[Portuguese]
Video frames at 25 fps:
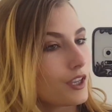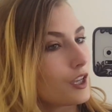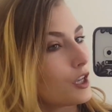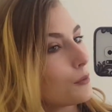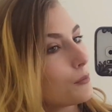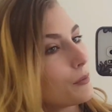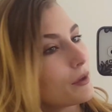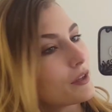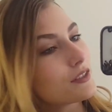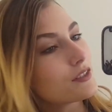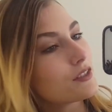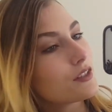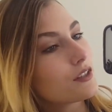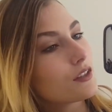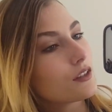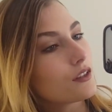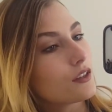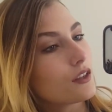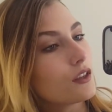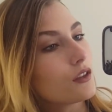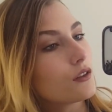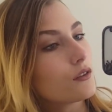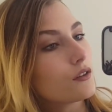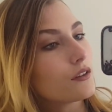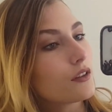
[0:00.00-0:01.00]
é
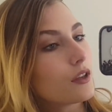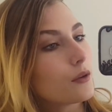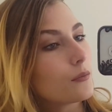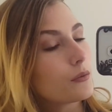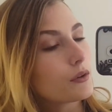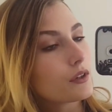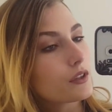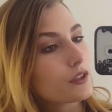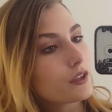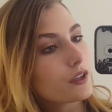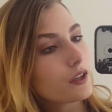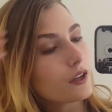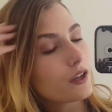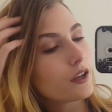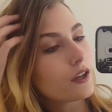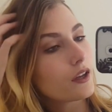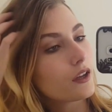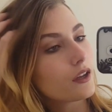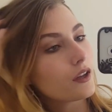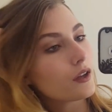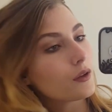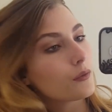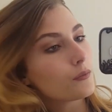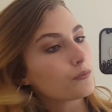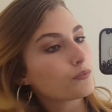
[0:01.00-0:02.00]
basiquinho até porque
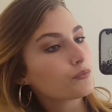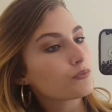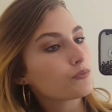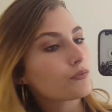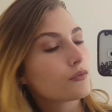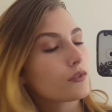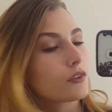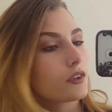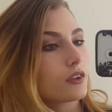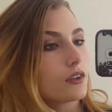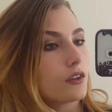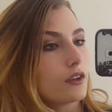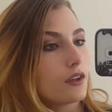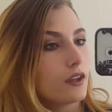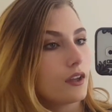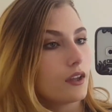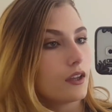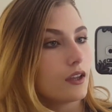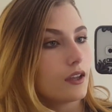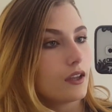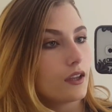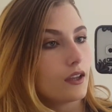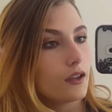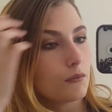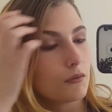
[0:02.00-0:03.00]

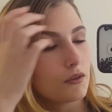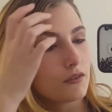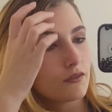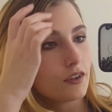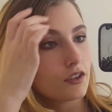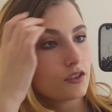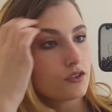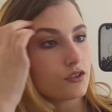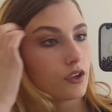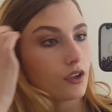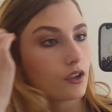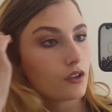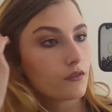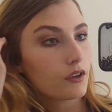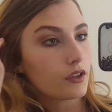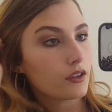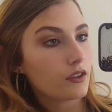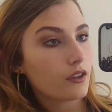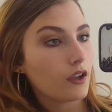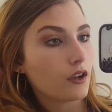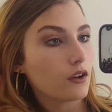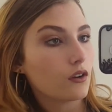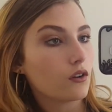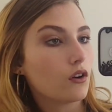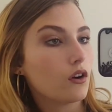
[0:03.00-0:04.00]
é uma festinha que vai
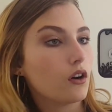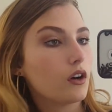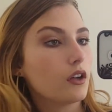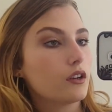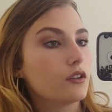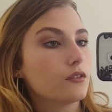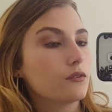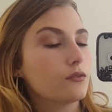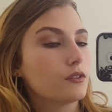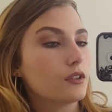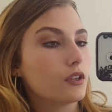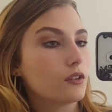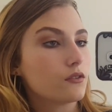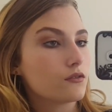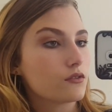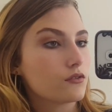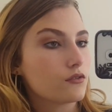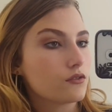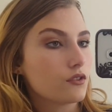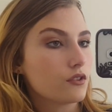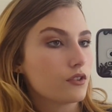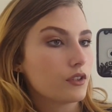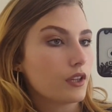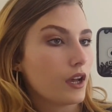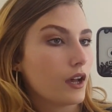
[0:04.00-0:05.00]
ter agora,
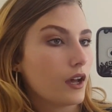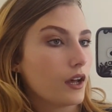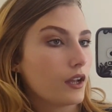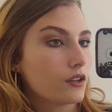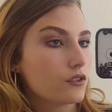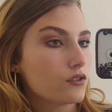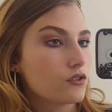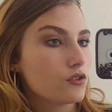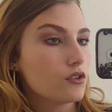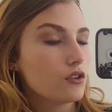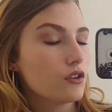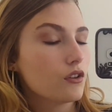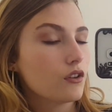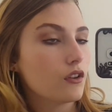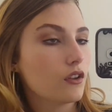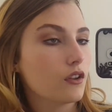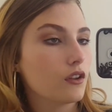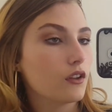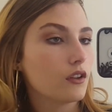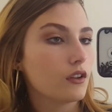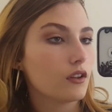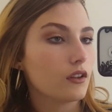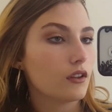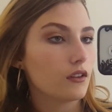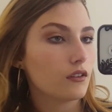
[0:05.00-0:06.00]
finalzinho de tarde.
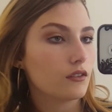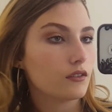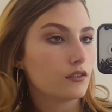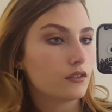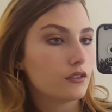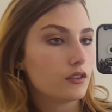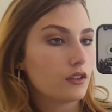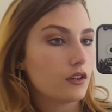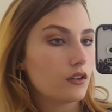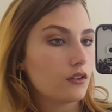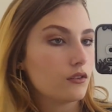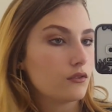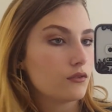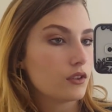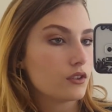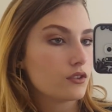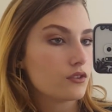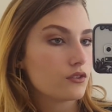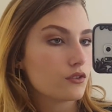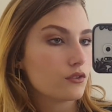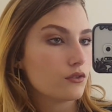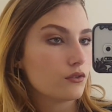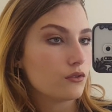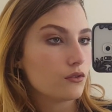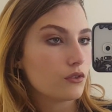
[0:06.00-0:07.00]
Então
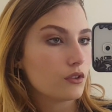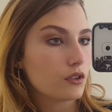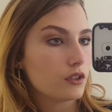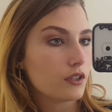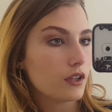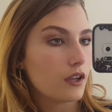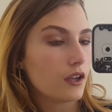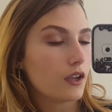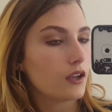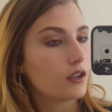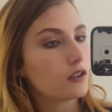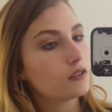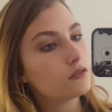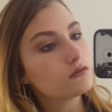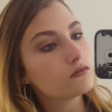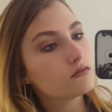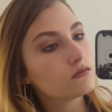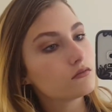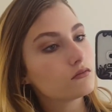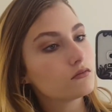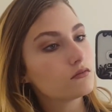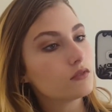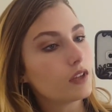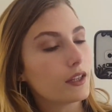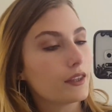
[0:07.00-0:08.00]
acho que o look tá
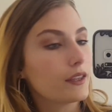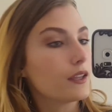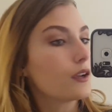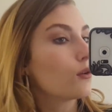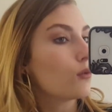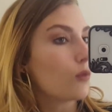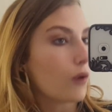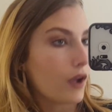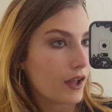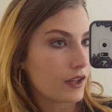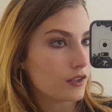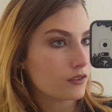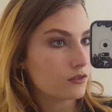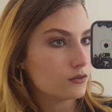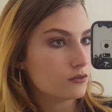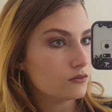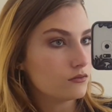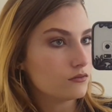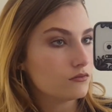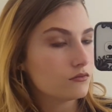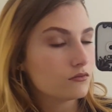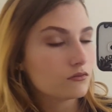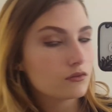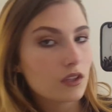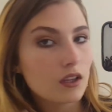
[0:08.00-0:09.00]
adequado.
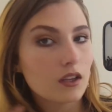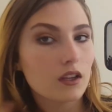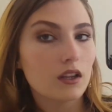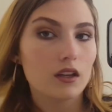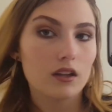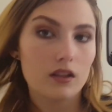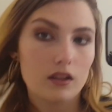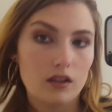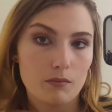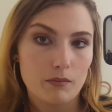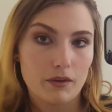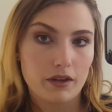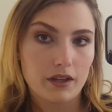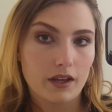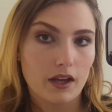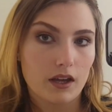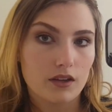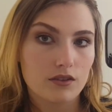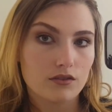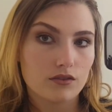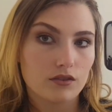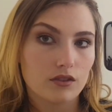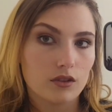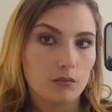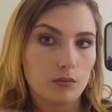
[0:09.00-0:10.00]
E
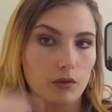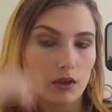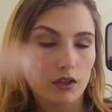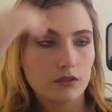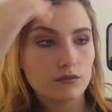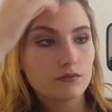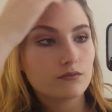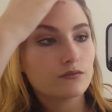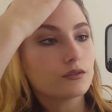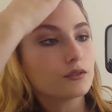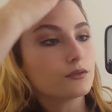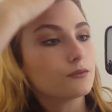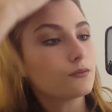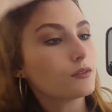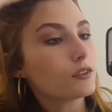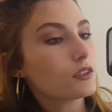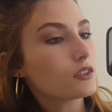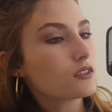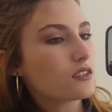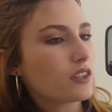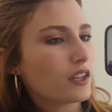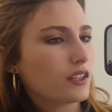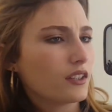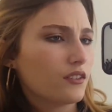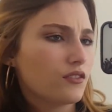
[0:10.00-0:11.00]
maquiagem também. Não
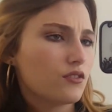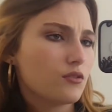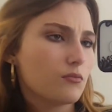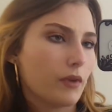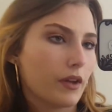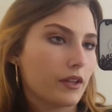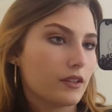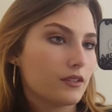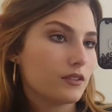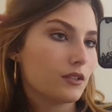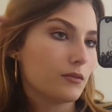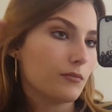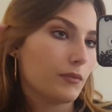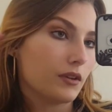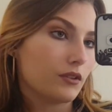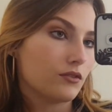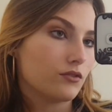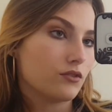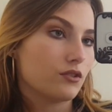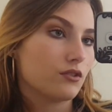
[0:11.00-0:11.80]
fiz nada demais também,